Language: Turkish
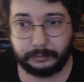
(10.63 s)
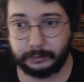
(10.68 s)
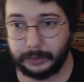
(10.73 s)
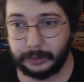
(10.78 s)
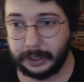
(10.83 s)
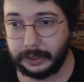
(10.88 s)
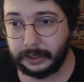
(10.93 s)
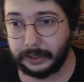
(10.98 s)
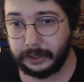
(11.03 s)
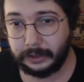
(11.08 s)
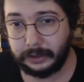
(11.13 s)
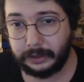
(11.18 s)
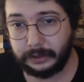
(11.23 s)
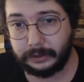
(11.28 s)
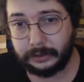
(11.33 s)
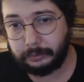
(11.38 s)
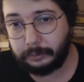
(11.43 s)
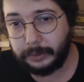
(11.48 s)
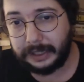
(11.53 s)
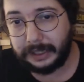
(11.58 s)
Beni
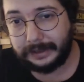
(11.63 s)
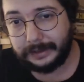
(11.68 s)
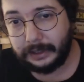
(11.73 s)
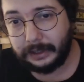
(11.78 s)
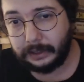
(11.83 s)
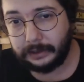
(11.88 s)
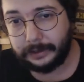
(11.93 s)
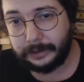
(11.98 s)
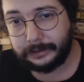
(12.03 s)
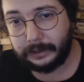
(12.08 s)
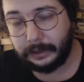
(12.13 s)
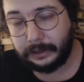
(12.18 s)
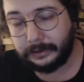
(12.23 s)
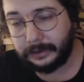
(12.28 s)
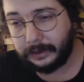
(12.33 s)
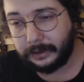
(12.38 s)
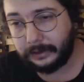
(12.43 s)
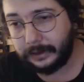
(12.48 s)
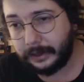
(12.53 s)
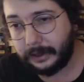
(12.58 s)
bit kadar
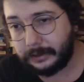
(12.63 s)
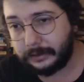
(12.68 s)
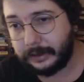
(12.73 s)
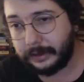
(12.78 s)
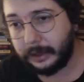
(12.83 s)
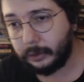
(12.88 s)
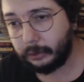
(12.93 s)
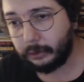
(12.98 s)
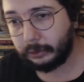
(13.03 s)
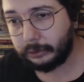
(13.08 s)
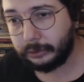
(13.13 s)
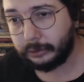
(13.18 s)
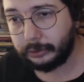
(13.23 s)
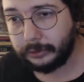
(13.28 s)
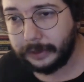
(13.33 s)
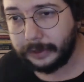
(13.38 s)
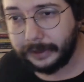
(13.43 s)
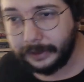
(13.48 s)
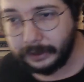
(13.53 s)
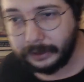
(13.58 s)
tanıyanlar ne oldu,
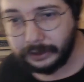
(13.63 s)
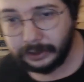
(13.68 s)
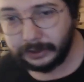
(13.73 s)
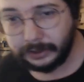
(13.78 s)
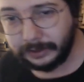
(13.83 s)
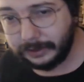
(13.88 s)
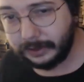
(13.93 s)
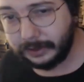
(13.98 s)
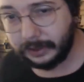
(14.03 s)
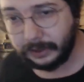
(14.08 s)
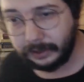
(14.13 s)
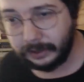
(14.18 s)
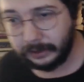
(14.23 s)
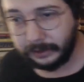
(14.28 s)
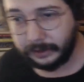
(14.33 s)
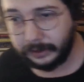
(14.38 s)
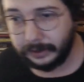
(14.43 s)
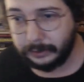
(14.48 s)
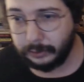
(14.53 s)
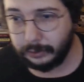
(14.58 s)
neye canın sıkkın
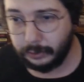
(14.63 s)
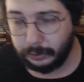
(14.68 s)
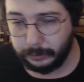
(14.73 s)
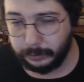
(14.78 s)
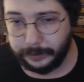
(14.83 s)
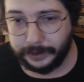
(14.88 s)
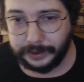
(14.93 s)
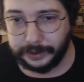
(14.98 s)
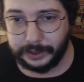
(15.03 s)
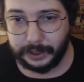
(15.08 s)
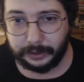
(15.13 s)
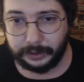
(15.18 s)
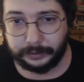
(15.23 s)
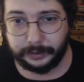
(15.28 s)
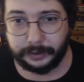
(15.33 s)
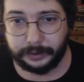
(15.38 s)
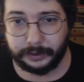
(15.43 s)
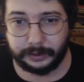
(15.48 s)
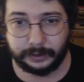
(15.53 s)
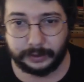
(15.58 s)
diye
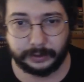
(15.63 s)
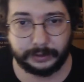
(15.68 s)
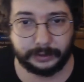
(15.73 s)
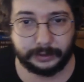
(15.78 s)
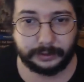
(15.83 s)
sormayacaktır.